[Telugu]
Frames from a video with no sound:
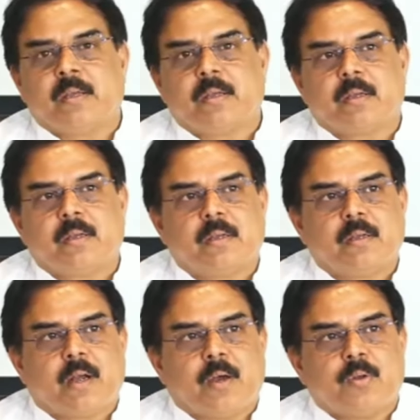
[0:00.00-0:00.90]

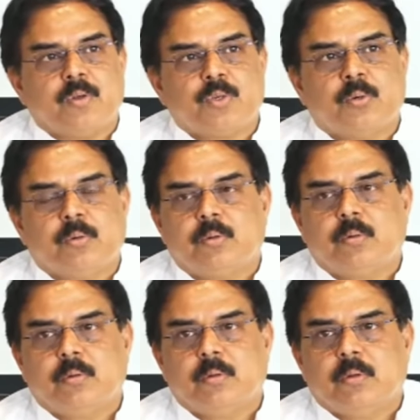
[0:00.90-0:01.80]
బియ్యాన్ని
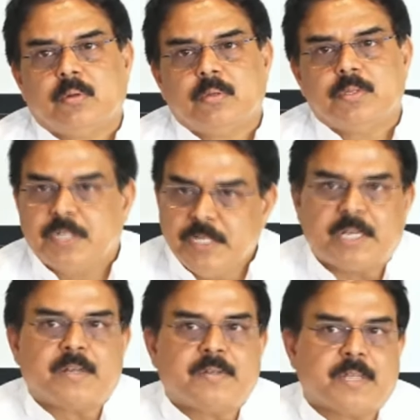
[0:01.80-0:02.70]
ఆ రోజు
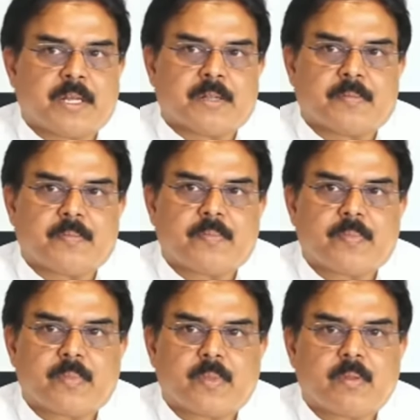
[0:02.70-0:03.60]
సీజ్
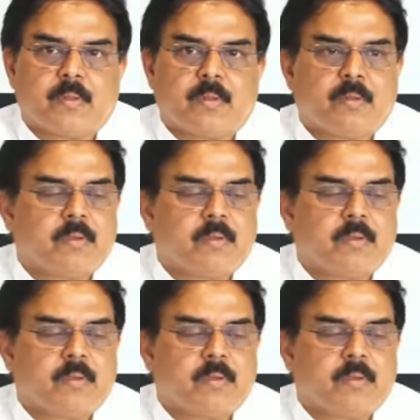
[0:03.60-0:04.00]
చేయడం జరిగింది